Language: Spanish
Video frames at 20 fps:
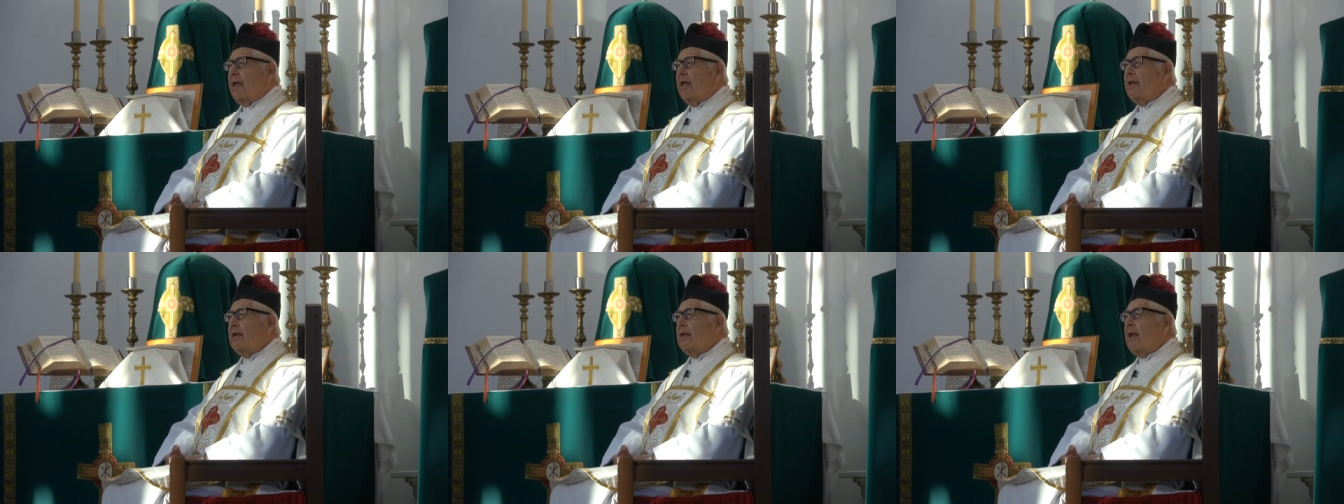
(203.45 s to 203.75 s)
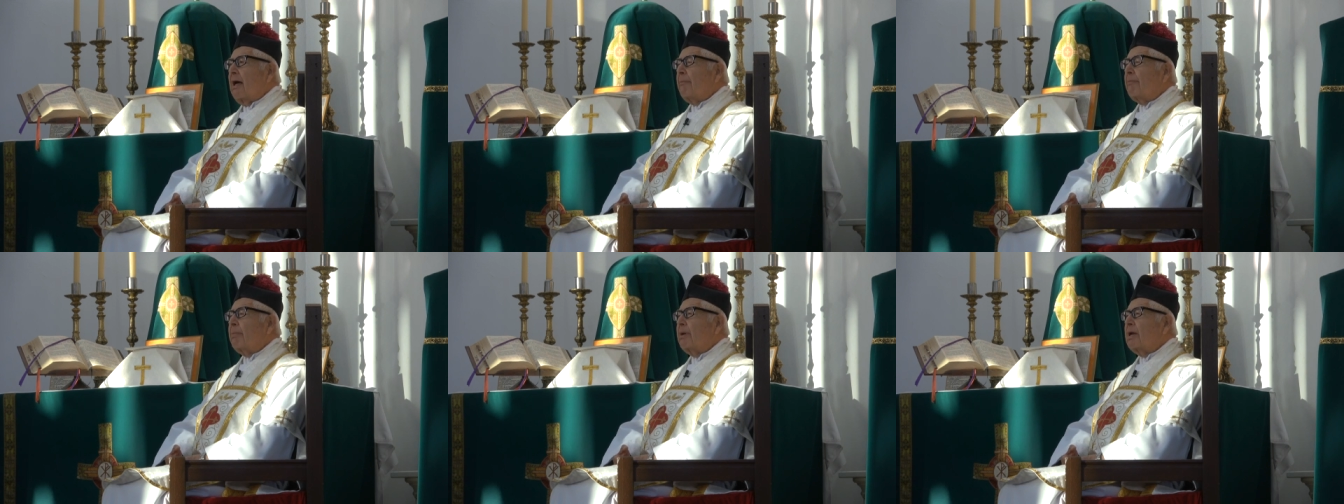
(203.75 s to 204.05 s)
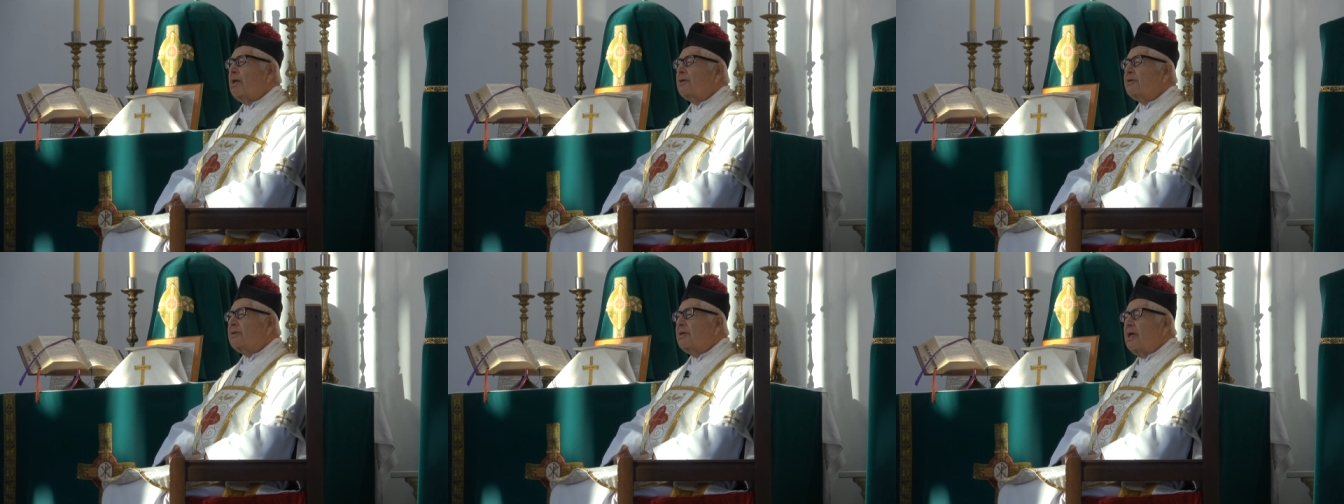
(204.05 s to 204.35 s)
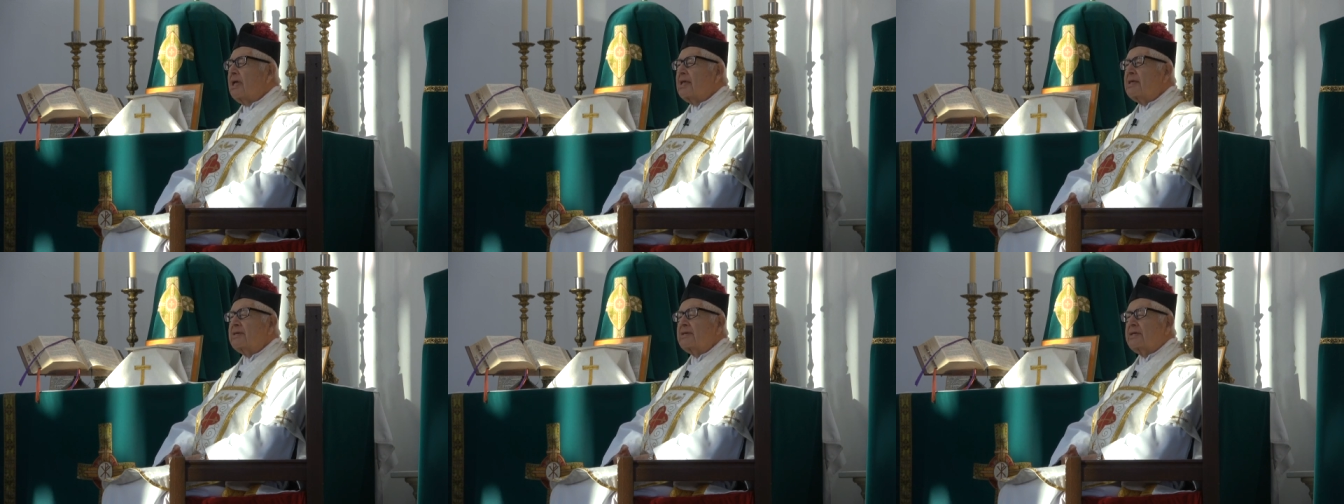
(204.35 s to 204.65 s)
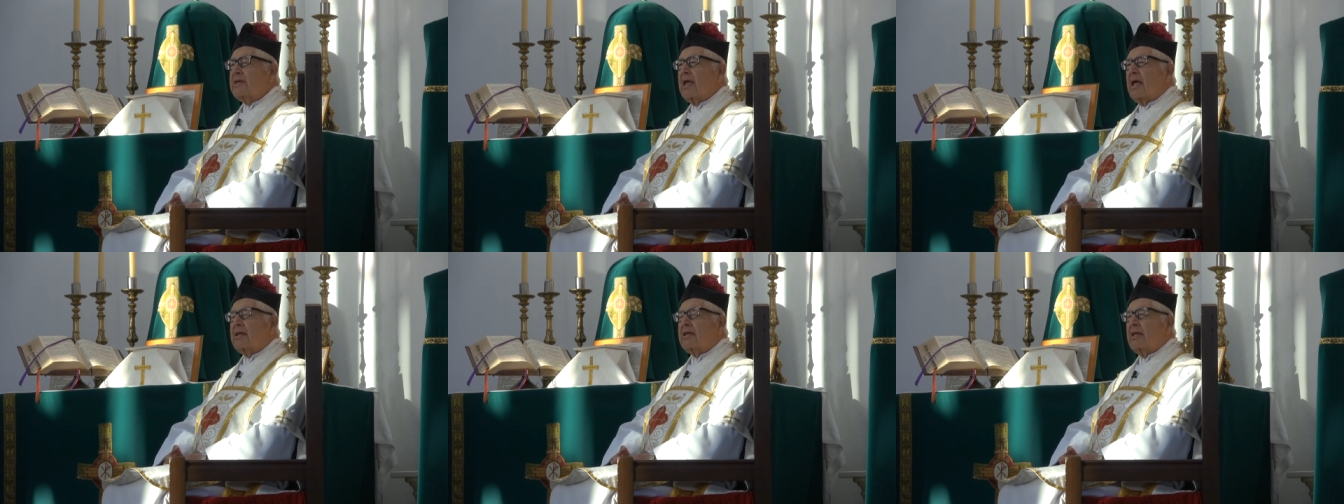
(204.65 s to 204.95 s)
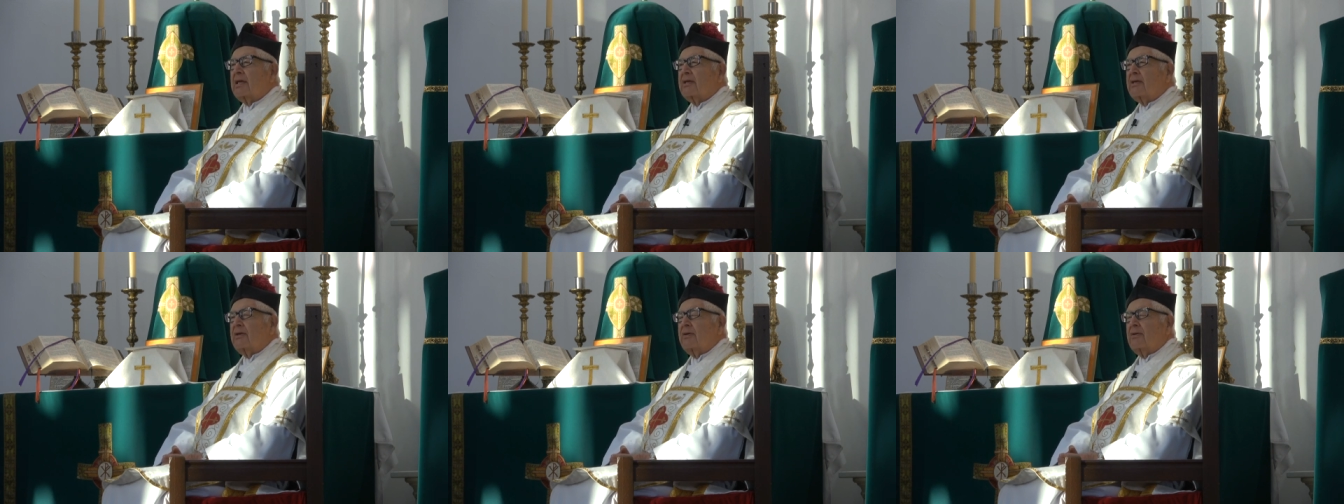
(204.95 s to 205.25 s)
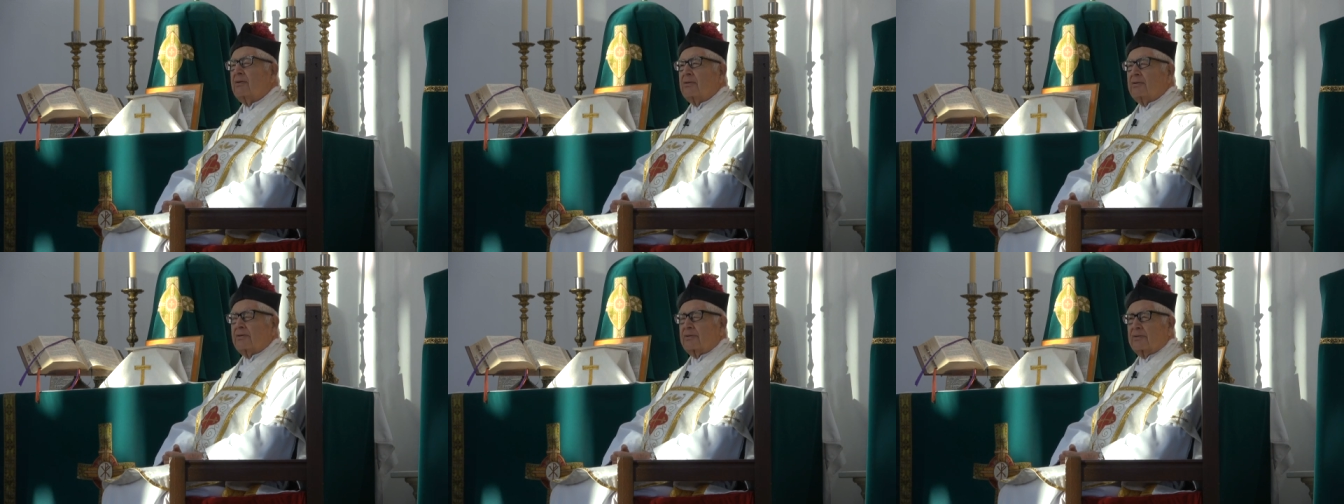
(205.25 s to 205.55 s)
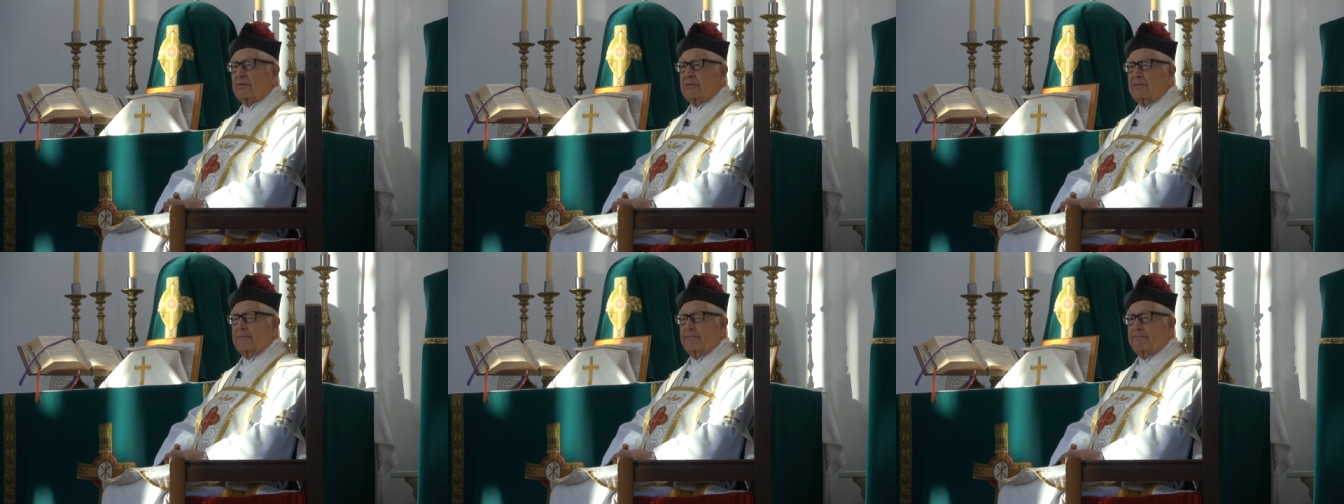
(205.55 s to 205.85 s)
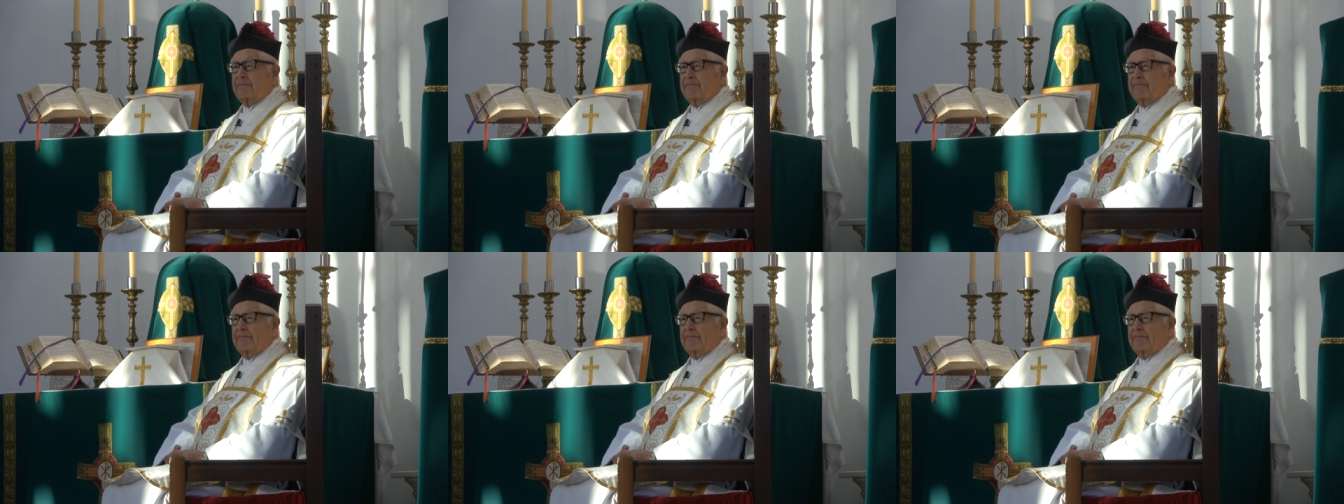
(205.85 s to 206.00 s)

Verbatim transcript: en la presencia de Dios,